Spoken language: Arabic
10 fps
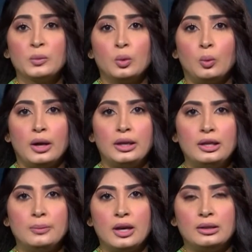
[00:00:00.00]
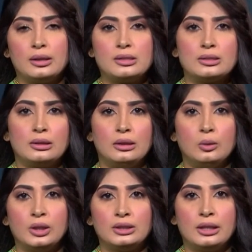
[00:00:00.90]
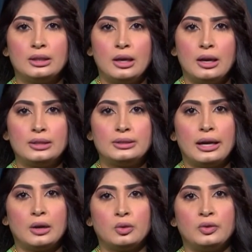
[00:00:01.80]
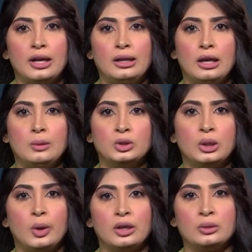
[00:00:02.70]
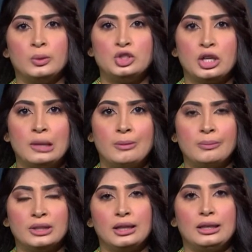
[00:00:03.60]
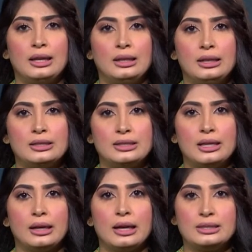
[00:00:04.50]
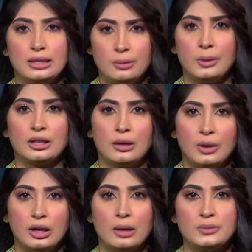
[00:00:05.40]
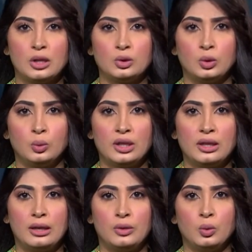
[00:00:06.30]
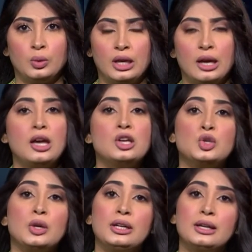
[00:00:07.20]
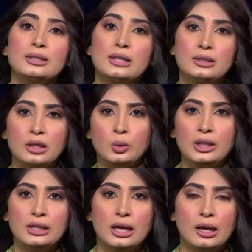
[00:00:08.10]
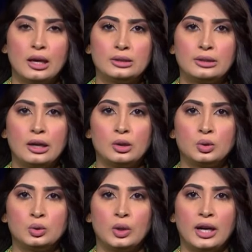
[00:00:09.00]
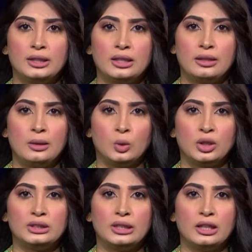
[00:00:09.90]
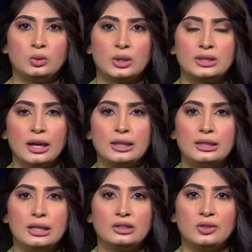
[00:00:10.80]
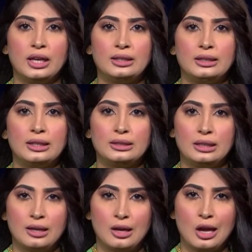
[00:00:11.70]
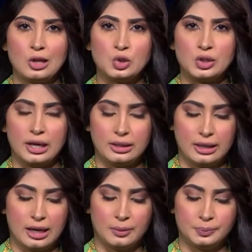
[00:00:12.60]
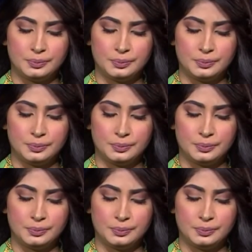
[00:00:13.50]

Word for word: وهيب الناصر للوطن التعرف على المتورط بالجريمة من خلال سياقة المركبة 35 شركة دولية تعرض أحدث المعدات والتقنيات في الأدلة الجنائية